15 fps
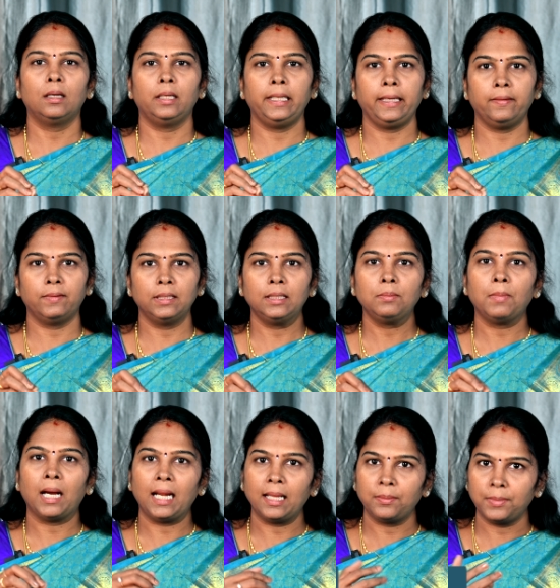நீங்கள் வந்து
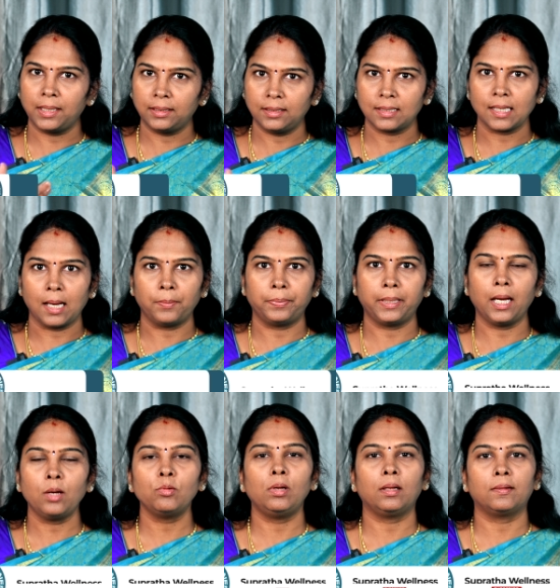மலர் மருந்து
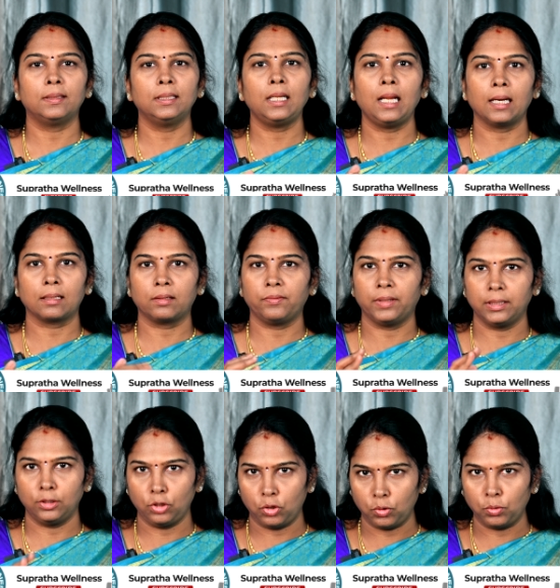சாப்பிட்டா உங்களுக்கு வந்து லக்
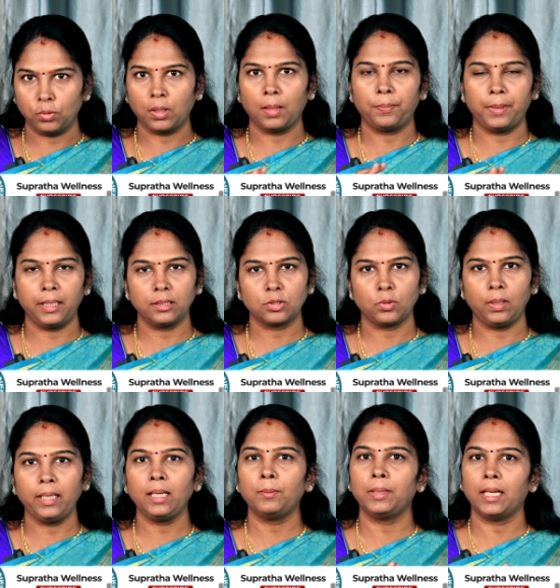வந்துடும் அப்படின்னு
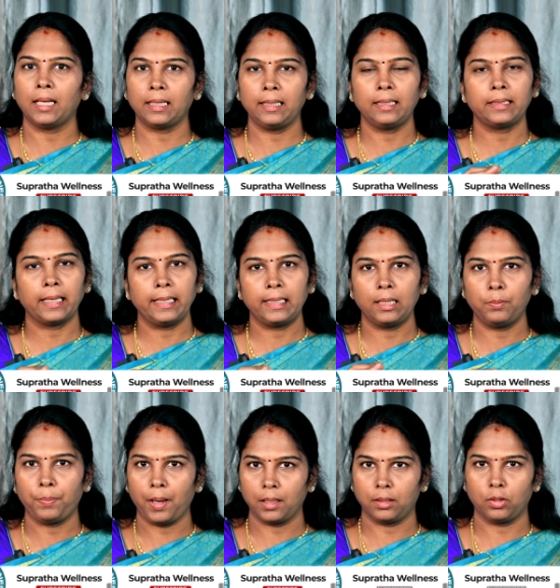சொல்லி நம்ம நிறைய
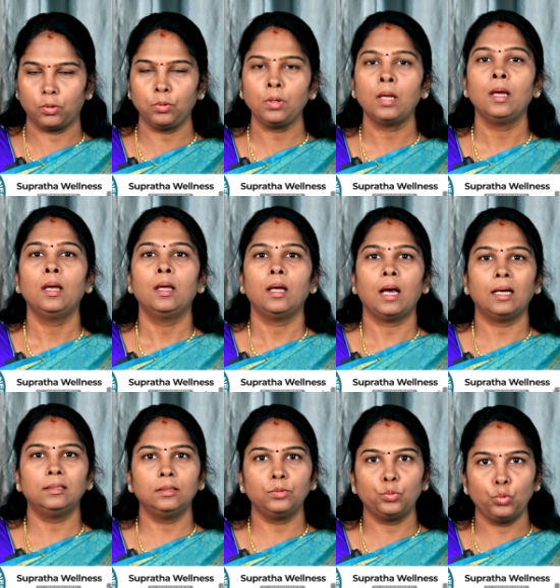டைட்டில் பார்க்குறோம்
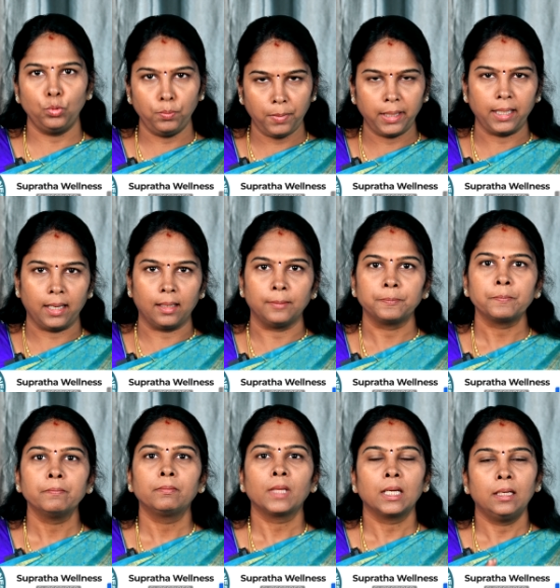அது உண்மையாக
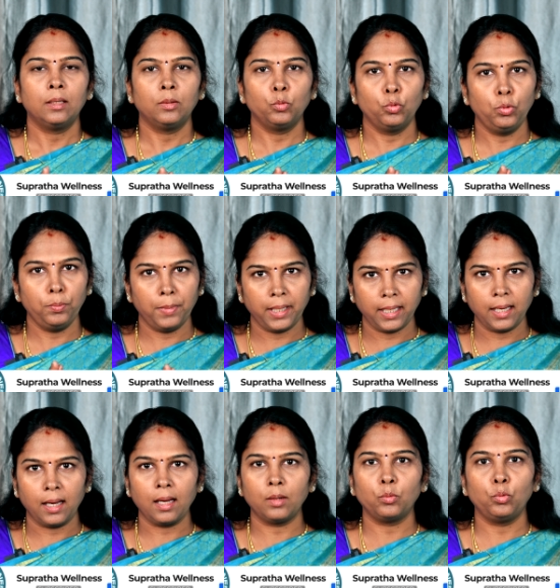
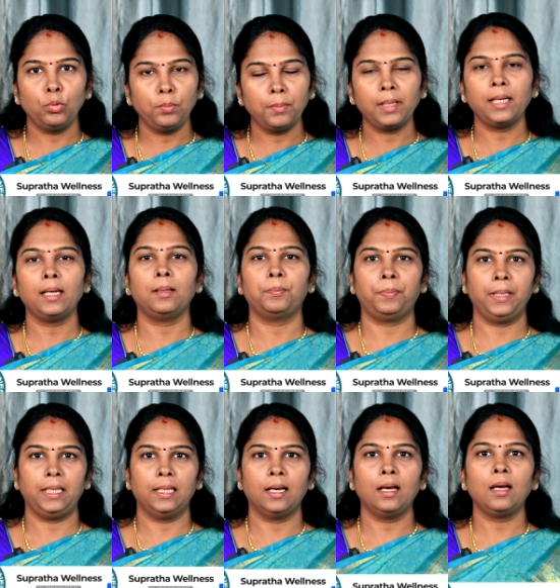உண்மையாக உண்மை
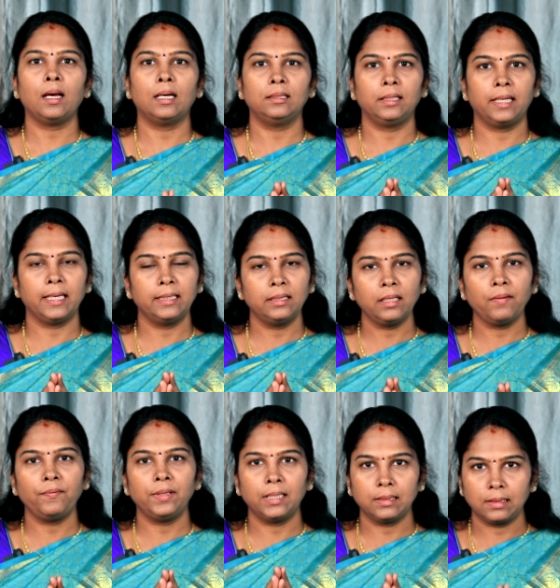அப்படின்னா அது எந்த
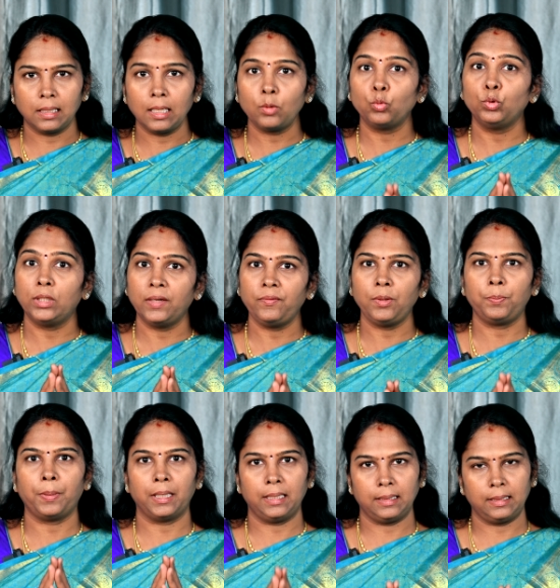விதத்தில் உதவி
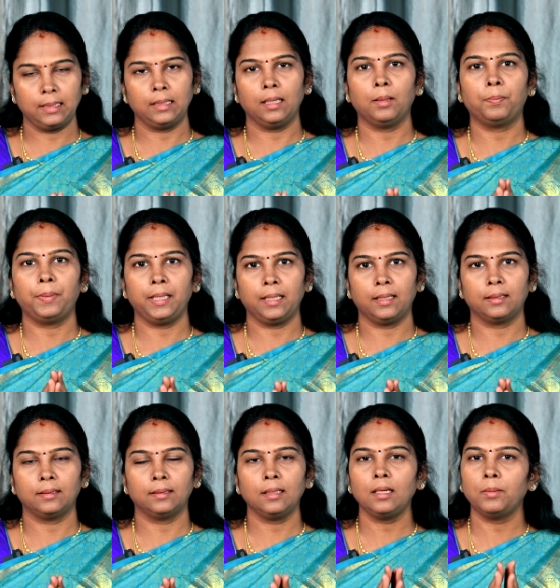பண்ணுது
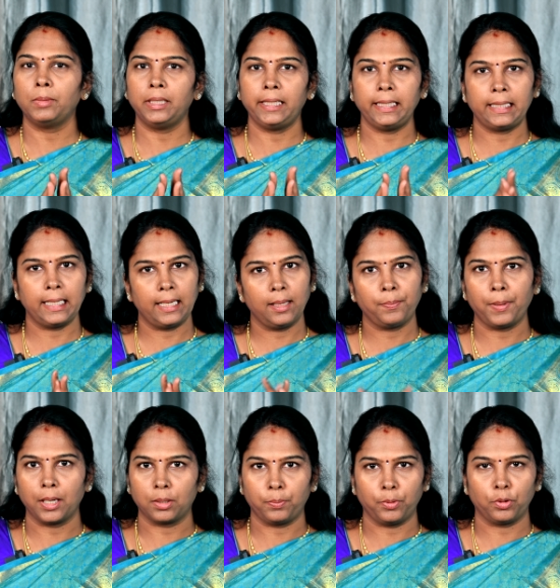அப்படிங்கிறத தான் நம்ம டீட்டெயிலாக
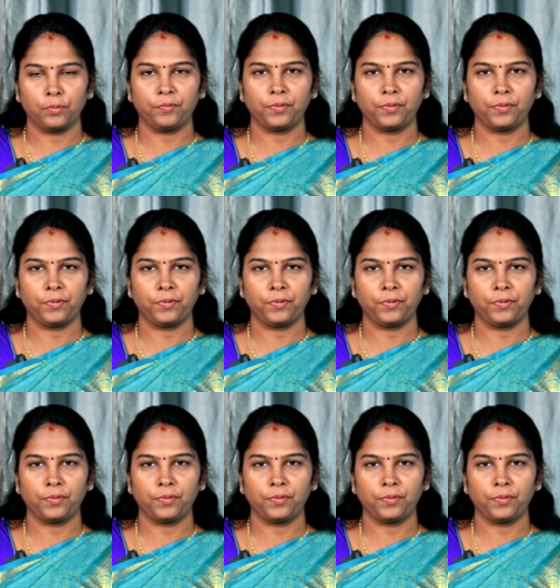பார்க்க போகிறோம்